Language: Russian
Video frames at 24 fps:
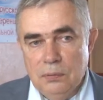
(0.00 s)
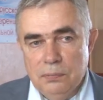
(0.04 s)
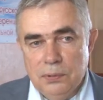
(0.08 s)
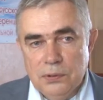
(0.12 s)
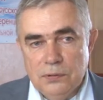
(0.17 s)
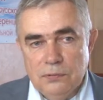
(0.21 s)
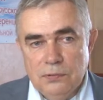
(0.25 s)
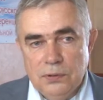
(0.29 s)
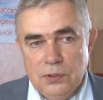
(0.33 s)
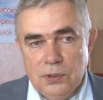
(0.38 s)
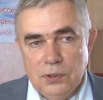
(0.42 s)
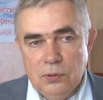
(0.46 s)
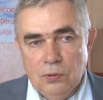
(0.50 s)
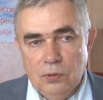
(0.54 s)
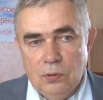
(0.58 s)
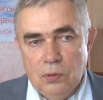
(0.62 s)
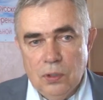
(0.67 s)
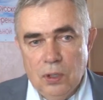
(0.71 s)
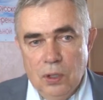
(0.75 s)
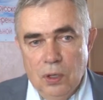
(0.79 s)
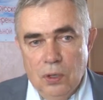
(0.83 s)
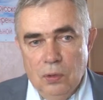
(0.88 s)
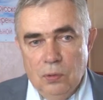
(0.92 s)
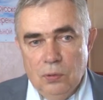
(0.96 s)

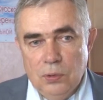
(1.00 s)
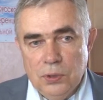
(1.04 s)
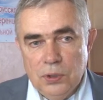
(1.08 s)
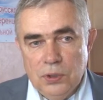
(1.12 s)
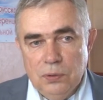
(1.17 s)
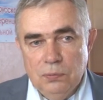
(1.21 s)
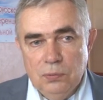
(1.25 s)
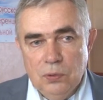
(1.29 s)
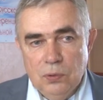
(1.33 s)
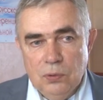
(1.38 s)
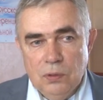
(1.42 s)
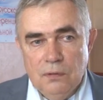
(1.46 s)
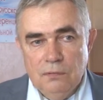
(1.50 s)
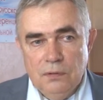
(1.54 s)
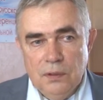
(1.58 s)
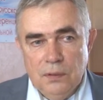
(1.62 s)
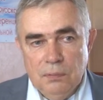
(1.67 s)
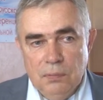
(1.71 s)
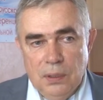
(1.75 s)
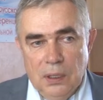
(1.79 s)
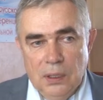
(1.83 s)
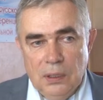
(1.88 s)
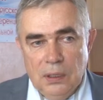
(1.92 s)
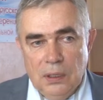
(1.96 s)
посвящено очень много
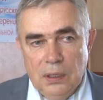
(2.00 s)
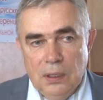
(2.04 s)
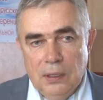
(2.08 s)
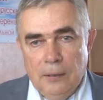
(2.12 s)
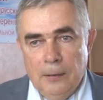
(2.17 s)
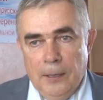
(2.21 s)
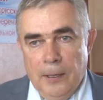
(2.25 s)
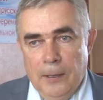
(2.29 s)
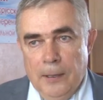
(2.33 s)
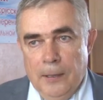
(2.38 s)
внимания.